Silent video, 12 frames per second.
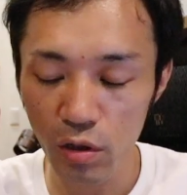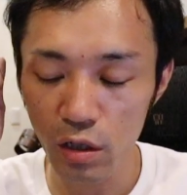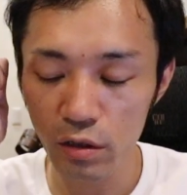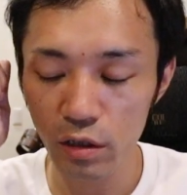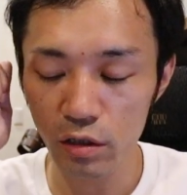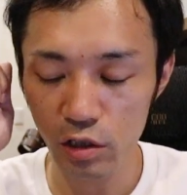上が
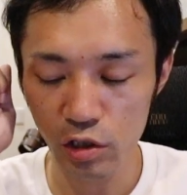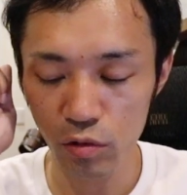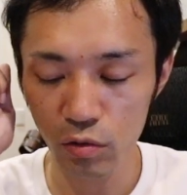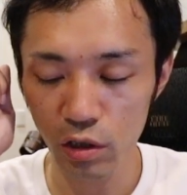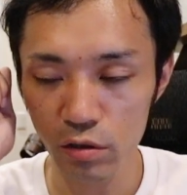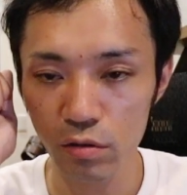んないんで仕
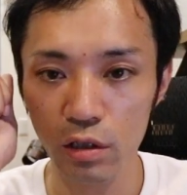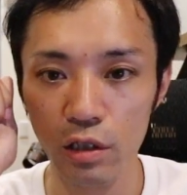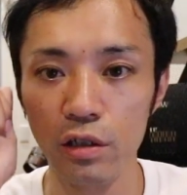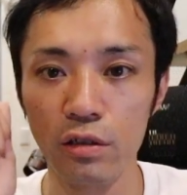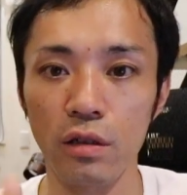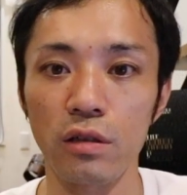事休んでいい
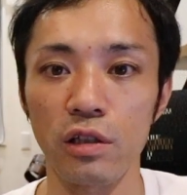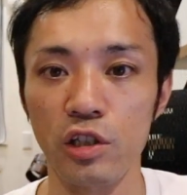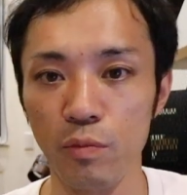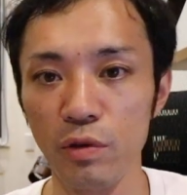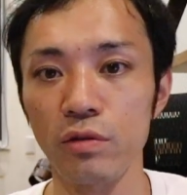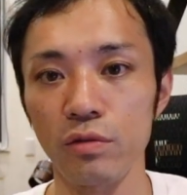ですかって
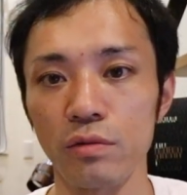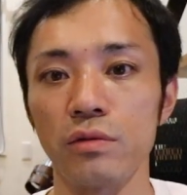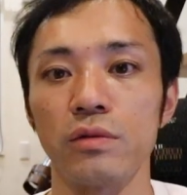します